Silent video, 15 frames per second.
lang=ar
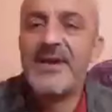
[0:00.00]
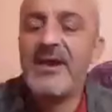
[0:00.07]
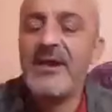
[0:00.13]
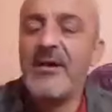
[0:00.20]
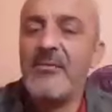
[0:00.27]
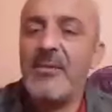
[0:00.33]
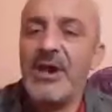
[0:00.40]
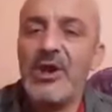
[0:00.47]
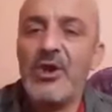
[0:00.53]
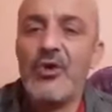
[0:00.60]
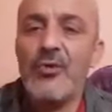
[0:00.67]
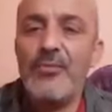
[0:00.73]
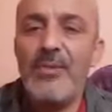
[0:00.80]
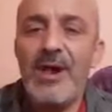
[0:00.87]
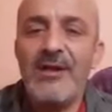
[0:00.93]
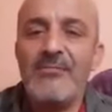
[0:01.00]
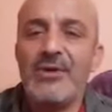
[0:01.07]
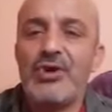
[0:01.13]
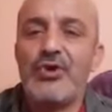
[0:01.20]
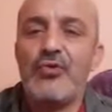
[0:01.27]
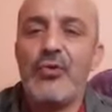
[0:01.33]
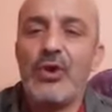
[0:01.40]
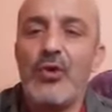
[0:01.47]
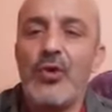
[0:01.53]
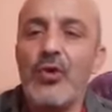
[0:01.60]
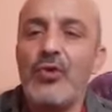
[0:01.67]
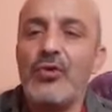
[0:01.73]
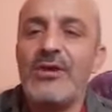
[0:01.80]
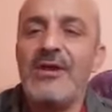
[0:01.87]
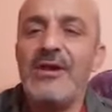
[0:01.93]
السلام عليكم المجد
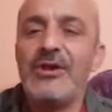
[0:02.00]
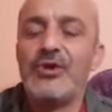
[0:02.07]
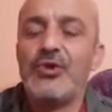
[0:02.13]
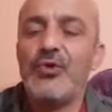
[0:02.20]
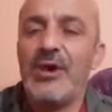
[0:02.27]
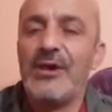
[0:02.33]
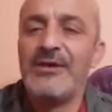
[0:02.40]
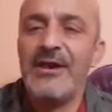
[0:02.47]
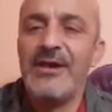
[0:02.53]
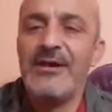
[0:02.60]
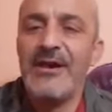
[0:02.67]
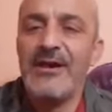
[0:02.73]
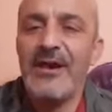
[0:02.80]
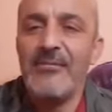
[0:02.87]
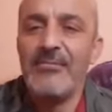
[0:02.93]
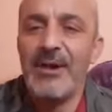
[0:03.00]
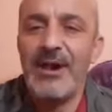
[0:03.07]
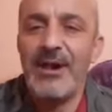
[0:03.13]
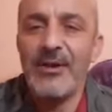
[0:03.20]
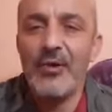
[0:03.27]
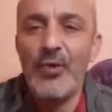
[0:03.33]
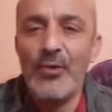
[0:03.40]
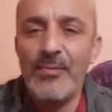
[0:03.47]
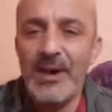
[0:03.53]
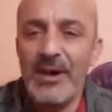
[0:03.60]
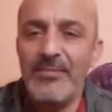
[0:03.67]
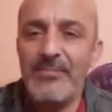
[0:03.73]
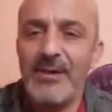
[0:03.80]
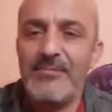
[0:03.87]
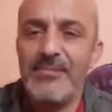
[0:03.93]
والخلود لشهدائنا الابرار
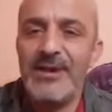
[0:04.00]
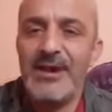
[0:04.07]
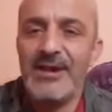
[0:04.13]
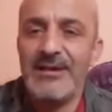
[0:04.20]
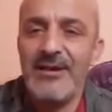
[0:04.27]
ومرحبا بالناس